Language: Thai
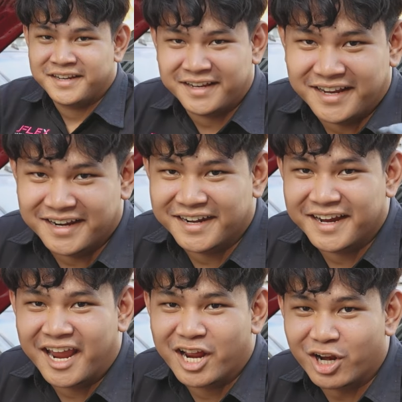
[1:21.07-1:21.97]
นี่เลย
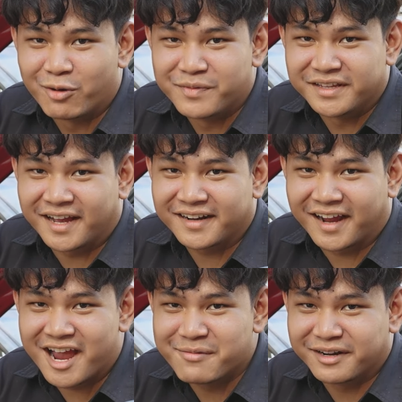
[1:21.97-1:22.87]
เรามีถังดัก
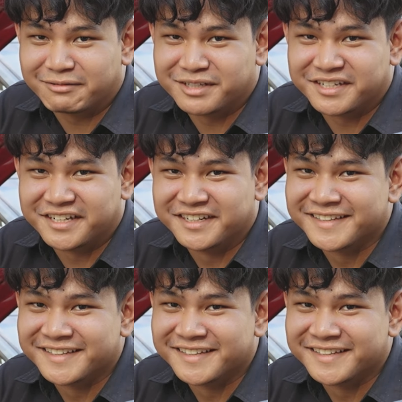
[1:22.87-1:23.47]
ไอมานำเสนอ